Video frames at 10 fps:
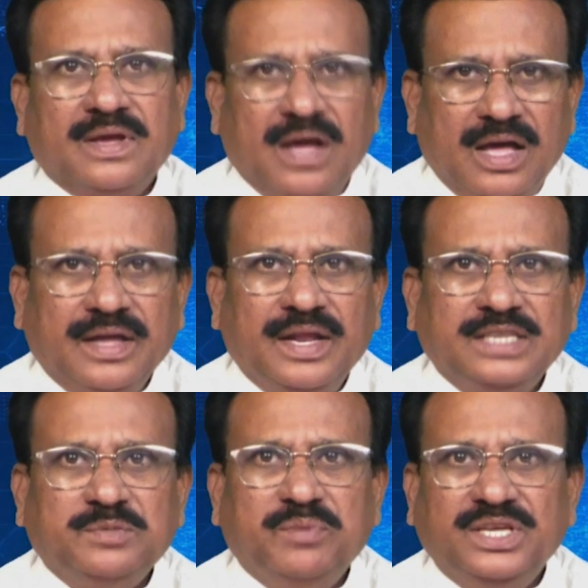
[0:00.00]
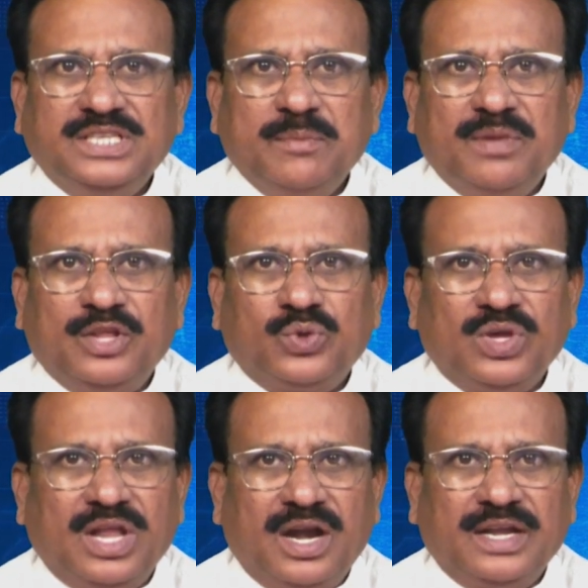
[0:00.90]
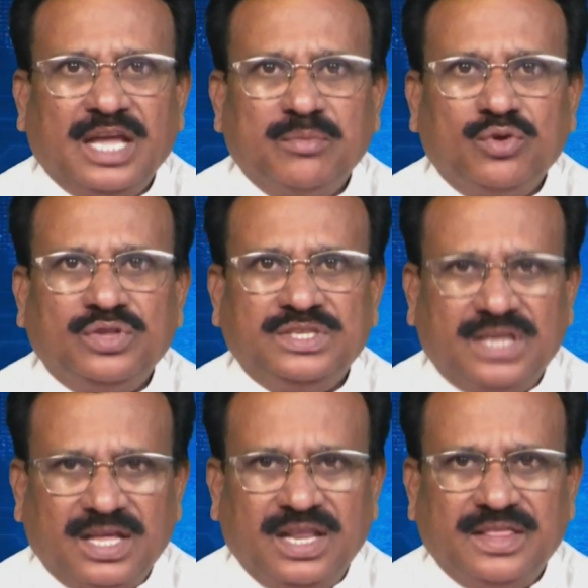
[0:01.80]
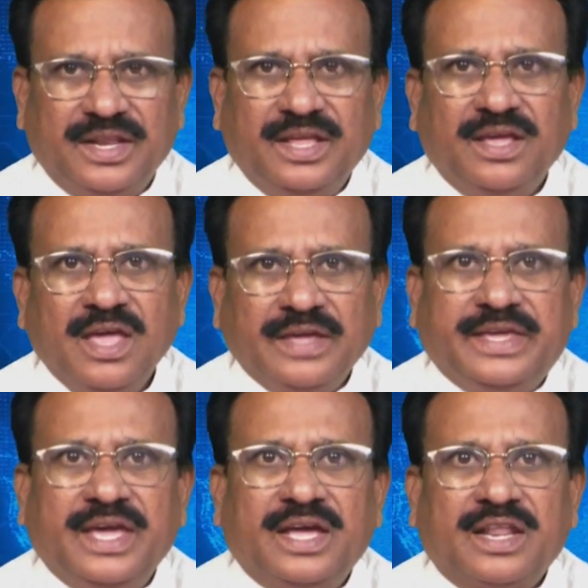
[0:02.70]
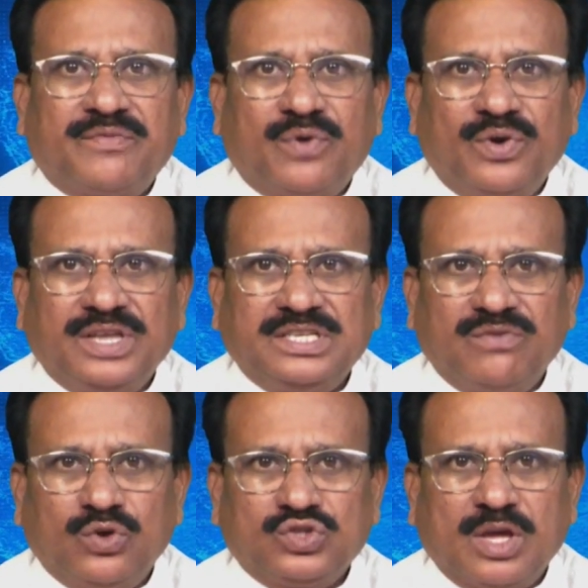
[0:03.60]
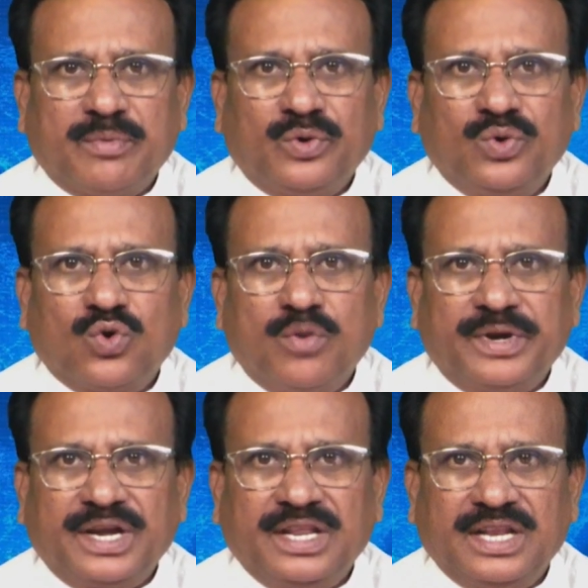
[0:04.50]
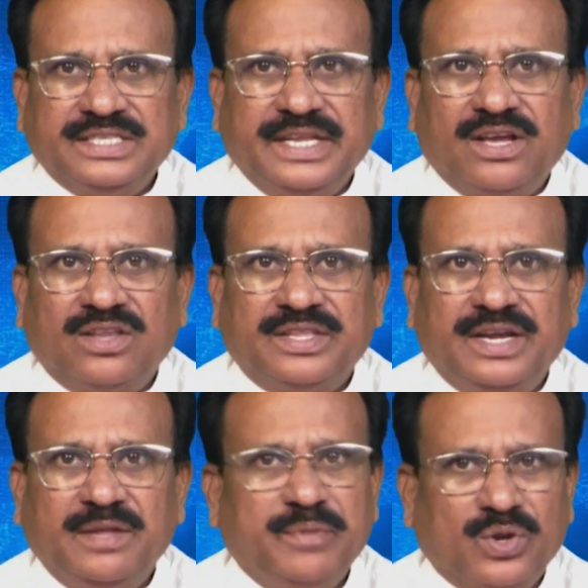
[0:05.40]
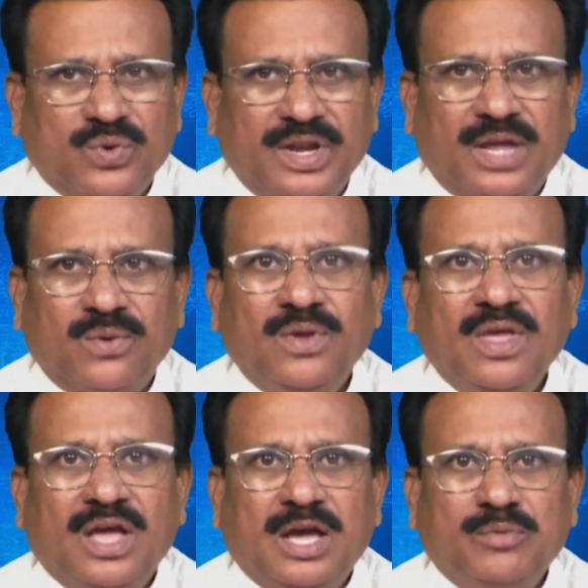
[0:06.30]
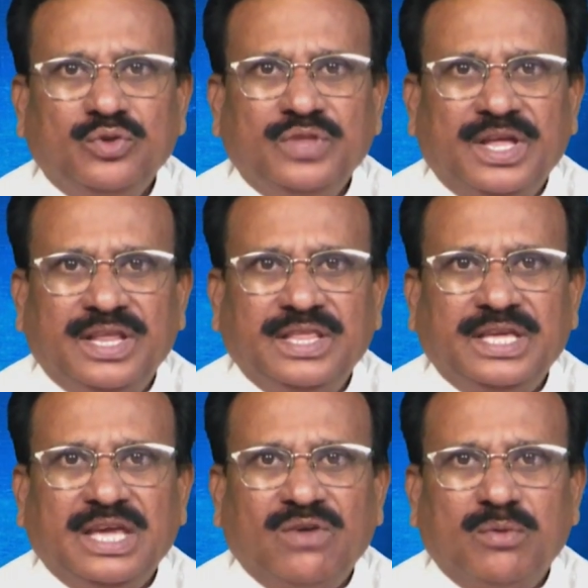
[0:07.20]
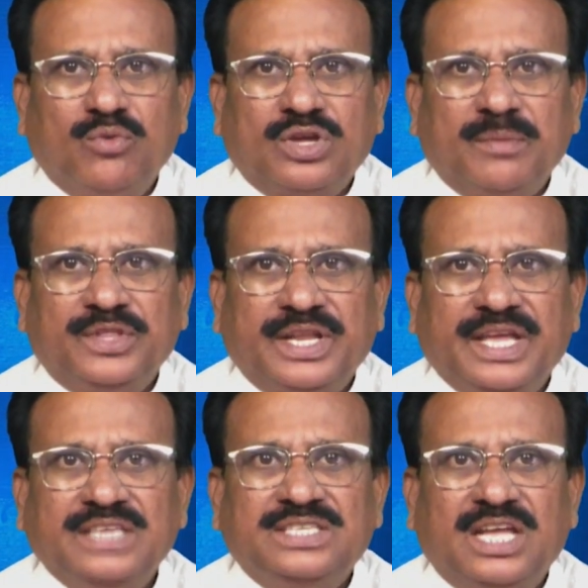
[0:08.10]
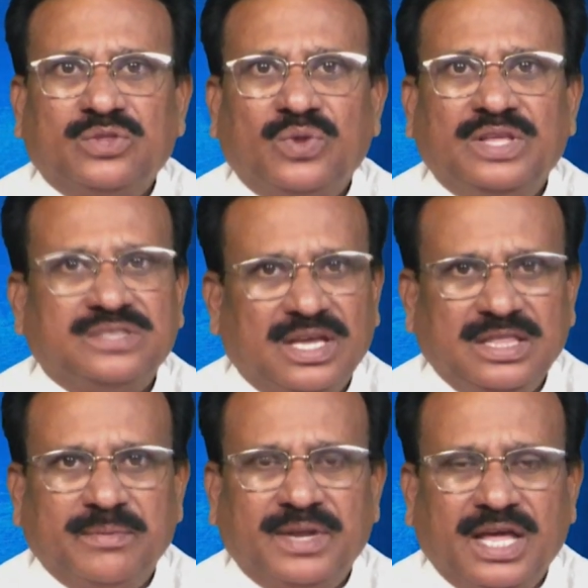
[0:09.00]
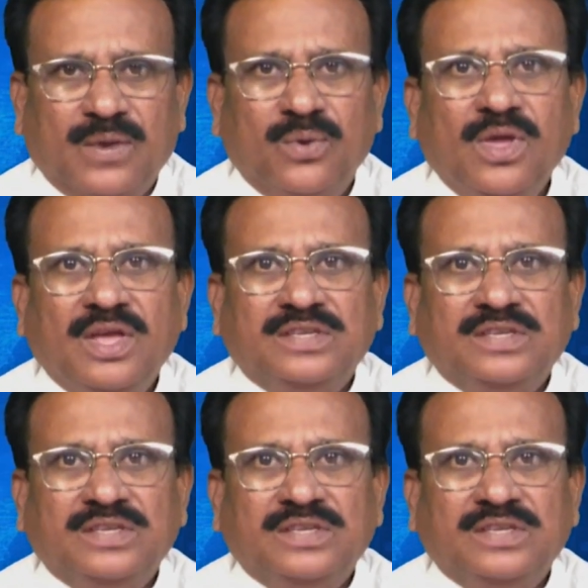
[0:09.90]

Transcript: కాంగ్రెస్ బీజేపీలతో ఎలాంటి అభివృద్ధి జరగలేదని కేఆర్ఆర్ ఫౌండేషన్ వ్యవస్థాపకుడు కోమటిరెడ్డి రజనీకాంత్ రెడ్డి పేర్కొన్నారు అభివృద్ధి అనేది కేవలం ముఖ్యమంత్రి కేసీఆర్ తోనే సాధ్యమన్నారు